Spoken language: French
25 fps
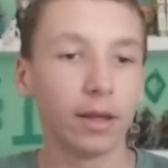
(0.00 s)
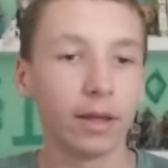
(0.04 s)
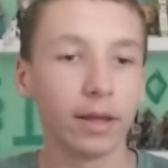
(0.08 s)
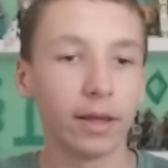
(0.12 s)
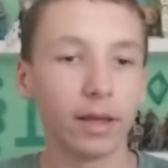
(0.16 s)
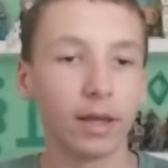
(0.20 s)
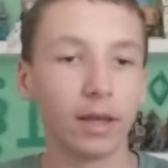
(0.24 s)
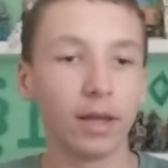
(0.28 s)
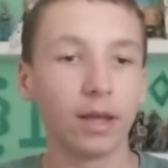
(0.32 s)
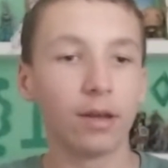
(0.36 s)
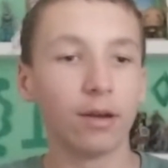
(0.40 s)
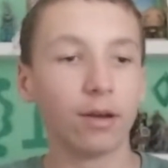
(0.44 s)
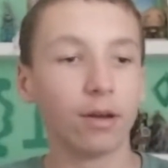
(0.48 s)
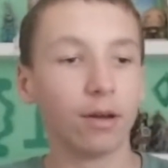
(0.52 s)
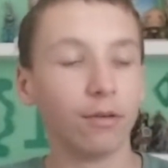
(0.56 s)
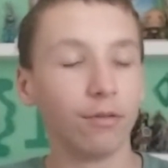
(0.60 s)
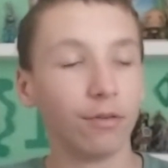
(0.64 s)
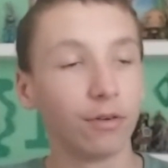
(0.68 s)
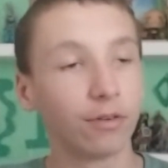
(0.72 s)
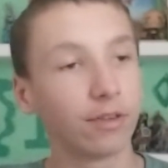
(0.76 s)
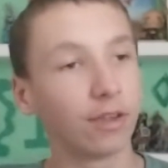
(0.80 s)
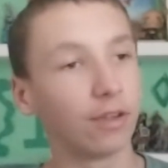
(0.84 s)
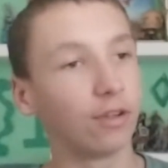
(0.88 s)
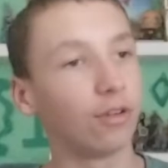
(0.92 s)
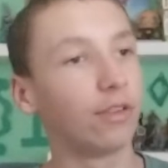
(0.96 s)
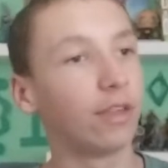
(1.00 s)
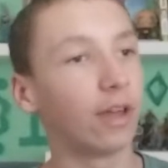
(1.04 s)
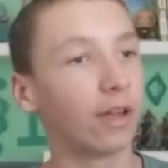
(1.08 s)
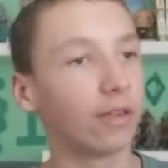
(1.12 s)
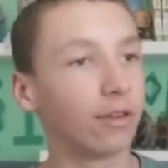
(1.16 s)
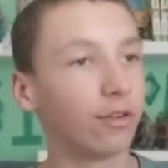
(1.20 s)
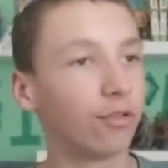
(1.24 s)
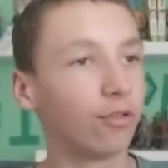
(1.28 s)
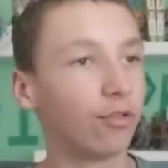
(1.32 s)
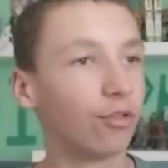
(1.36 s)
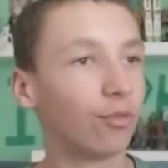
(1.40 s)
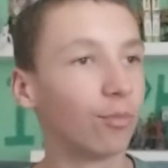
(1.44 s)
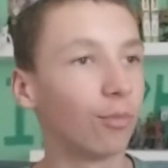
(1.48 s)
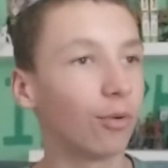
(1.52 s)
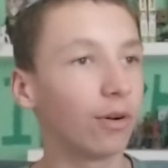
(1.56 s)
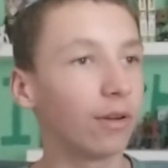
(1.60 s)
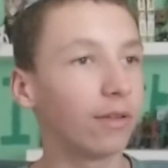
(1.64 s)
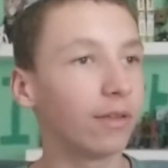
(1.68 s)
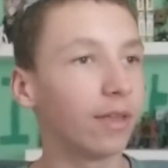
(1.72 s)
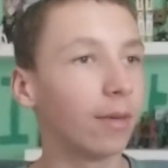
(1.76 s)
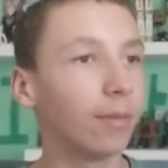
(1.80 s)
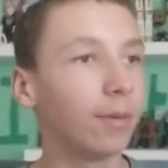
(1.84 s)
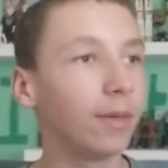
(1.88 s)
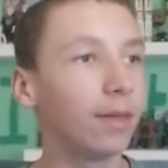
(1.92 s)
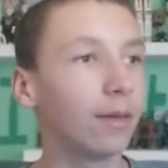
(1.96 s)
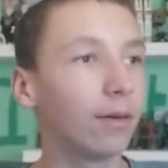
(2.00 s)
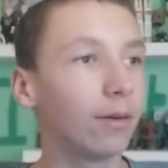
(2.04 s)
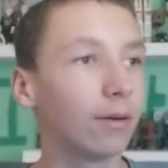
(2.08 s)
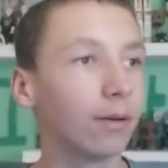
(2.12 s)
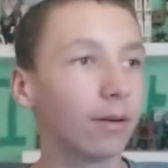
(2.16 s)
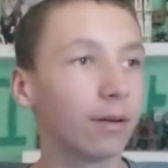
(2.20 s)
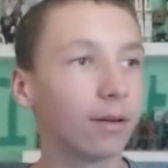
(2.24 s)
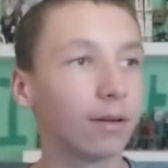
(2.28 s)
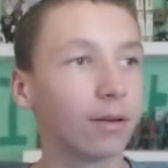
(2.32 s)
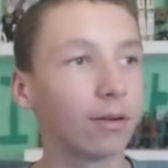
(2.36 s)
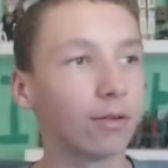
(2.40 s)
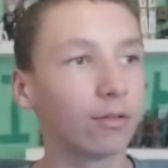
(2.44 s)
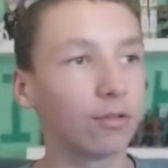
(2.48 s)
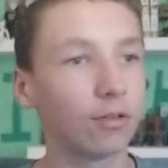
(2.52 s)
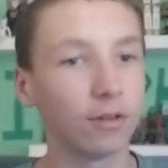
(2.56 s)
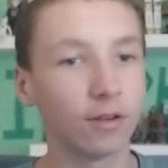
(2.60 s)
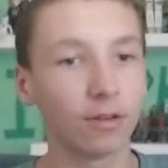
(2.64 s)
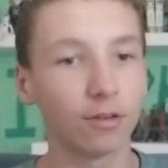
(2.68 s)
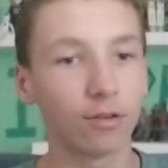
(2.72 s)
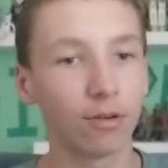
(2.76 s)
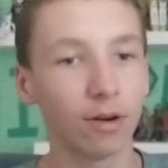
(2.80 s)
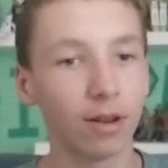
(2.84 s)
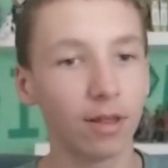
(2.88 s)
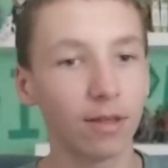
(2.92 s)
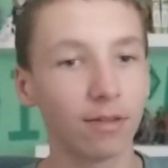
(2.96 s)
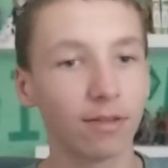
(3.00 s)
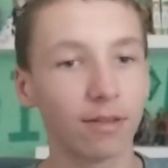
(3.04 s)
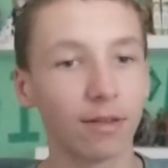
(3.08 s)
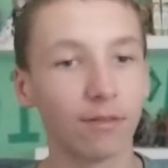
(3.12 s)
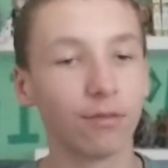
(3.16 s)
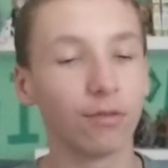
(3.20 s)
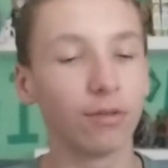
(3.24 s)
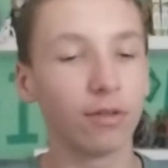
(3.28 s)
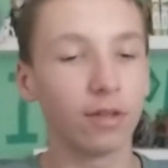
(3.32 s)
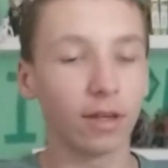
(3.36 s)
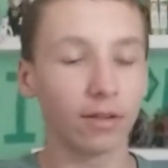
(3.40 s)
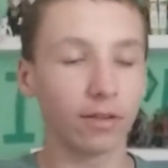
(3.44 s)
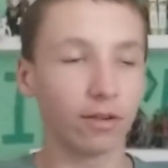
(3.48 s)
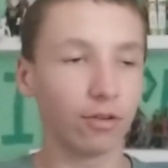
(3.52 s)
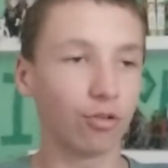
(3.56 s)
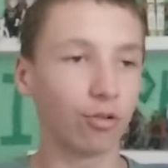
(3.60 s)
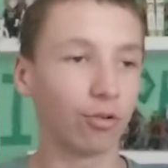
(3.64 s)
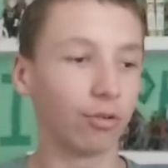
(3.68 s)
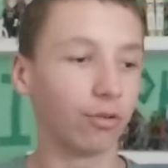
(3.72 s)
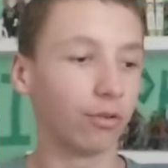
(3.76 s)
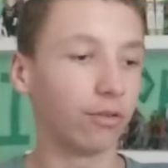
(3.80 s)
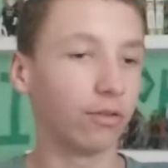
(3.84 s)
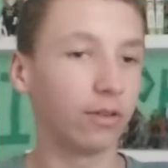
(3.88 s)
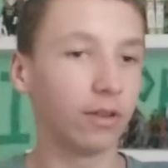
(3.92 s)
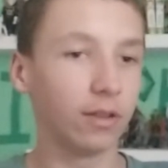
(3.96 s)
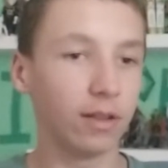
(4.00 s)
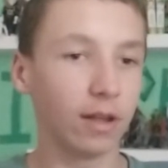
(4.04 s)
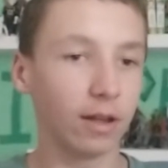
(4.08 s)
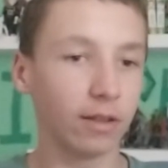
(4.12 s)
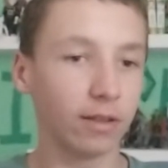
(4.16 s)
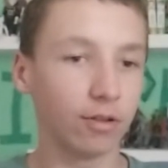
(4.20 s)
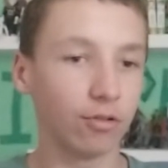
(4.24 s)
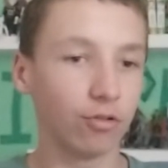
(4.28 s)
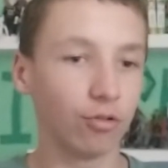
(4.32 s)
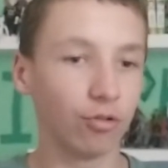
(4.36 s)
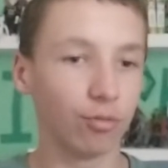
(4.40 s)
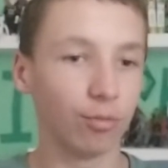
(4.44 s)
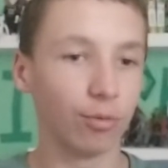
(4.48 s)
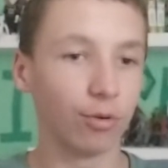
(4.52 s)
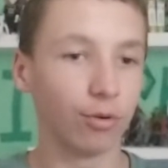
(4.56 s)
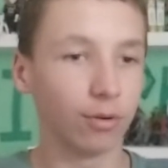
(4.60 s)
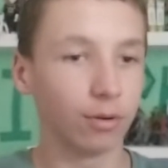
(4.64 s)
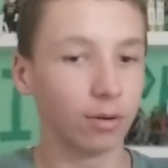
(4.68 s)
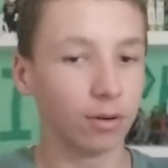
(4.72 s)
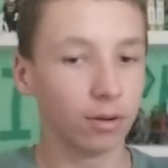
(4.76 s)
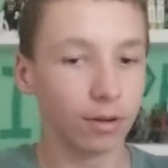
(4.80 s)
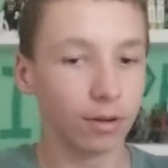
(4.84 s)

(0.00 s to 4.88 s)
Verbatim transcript: Et euh, vu que c'est le dernier jugement, les amis, je suis désolé, ça veut dire des choses aussi, dernier jugement.